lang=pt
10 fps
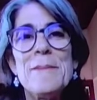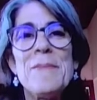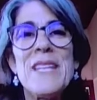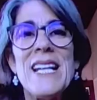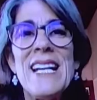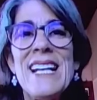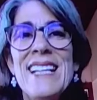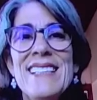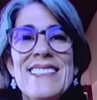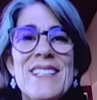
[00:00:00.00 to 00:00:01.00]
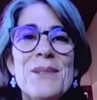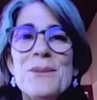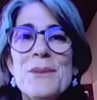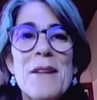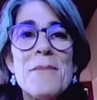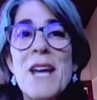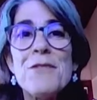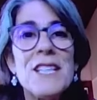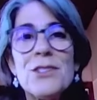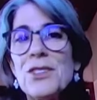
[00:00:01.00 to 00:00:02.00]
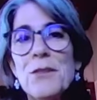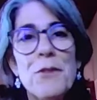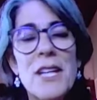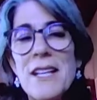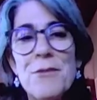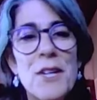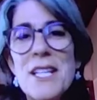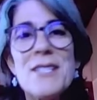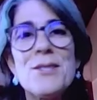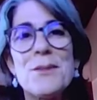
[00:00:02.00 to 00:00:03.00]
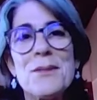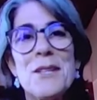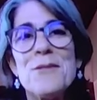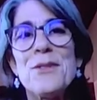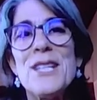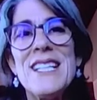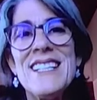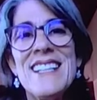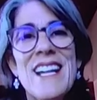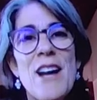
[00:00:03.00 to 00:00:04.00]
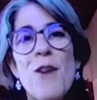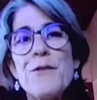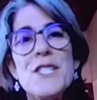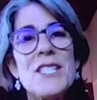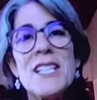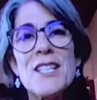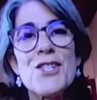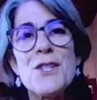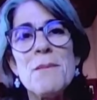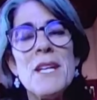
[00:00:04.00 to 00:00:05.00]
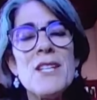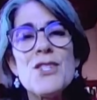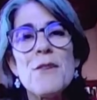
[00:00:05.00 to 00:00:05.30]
É, então, a minha vida toda foi, foi isso. Foi oficinas de mídia,